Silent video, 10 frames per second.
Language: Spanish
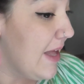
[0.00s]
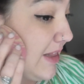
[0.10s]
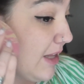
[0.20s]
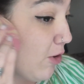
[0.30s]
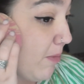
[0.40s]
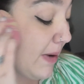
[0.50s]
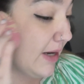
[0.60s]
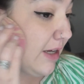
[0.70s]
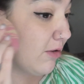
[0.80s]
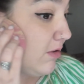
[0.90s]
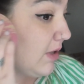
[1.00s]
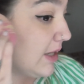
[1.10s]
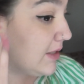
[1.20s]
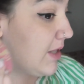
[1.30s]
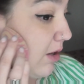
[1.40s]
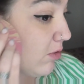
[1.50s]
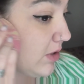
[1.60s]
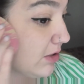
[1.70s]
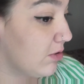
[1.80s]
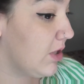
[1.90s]
Tengo pánico a estas
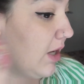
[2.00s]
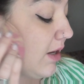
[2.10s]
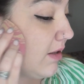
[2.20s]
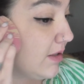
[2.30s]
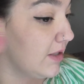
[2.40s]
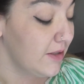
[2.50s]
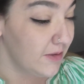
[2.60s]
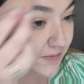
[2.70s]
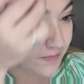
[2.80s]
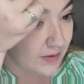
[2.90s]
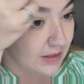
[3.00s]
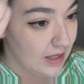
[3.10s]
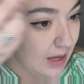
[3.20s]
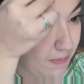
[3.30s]
gotas, o sea, es